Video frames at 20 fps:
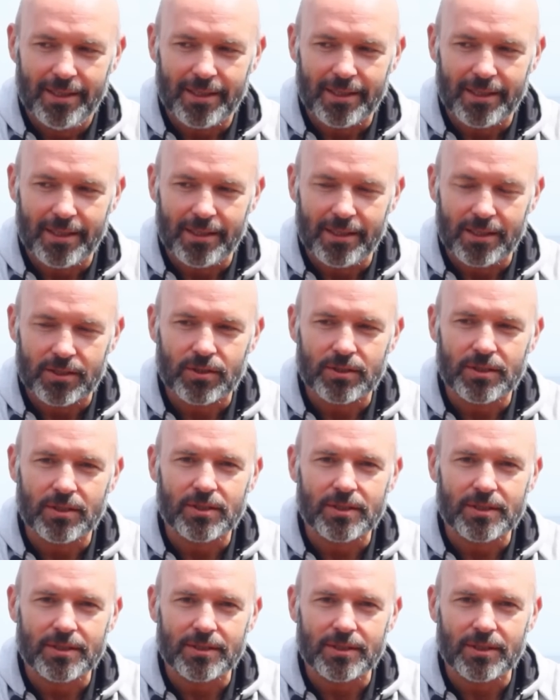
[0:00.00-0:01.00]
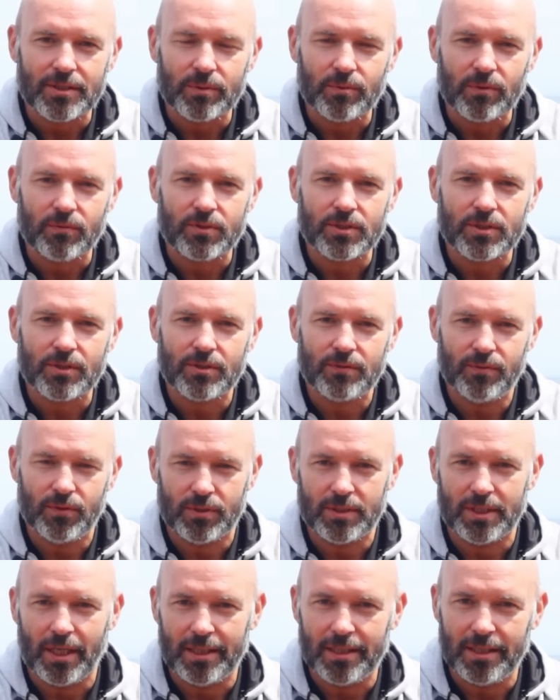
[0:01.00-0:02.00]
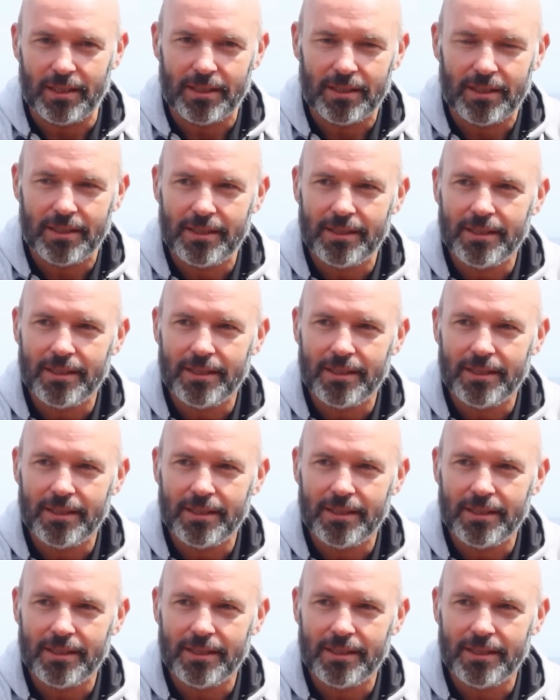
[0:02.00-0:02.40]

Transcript: E, jest to ze, ze sobą wszystko związane.